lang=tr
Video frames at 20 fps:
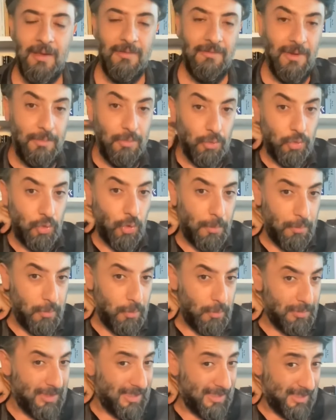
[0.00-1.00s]
Ve bu
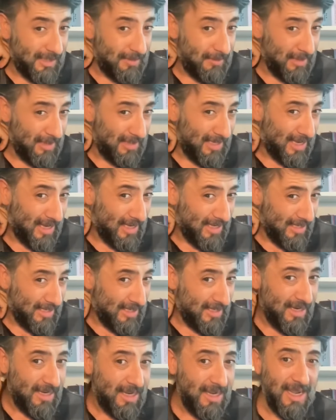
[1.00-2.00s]
toplum kesiminden
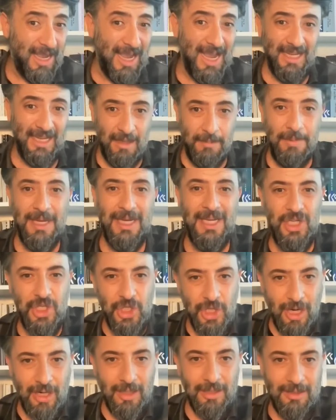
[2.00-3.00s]
e, HDP'yi
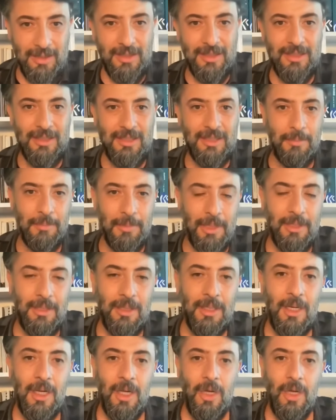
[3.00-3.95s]
çıkarttığınız zaman